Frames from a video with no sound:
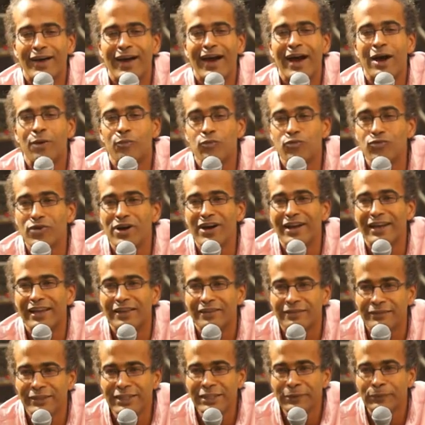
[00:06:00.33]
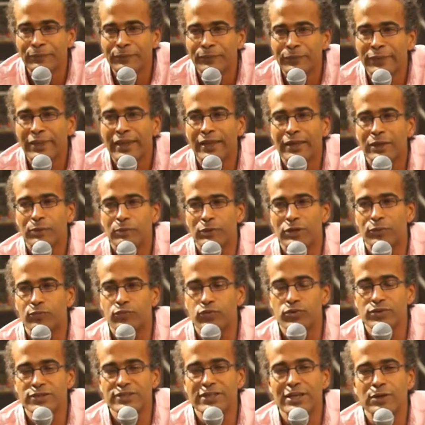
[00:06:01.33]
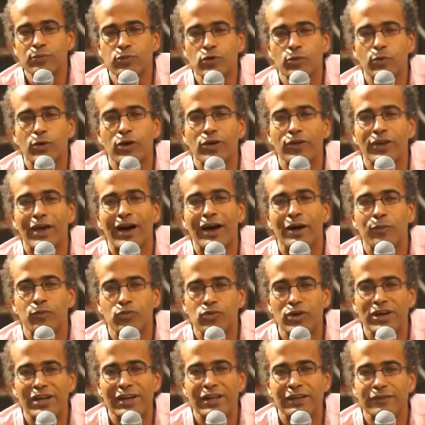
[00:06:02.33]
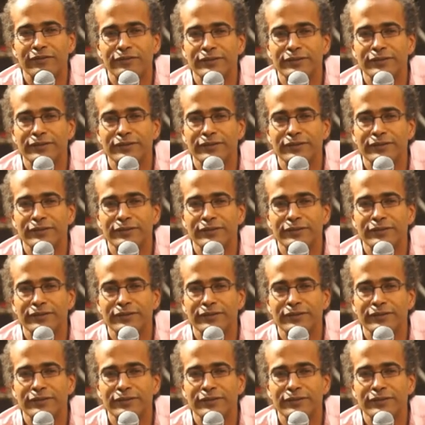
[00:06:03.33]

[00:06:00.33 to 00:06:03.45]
amour à la vie. Mais que pour ça, pour prendre amour à la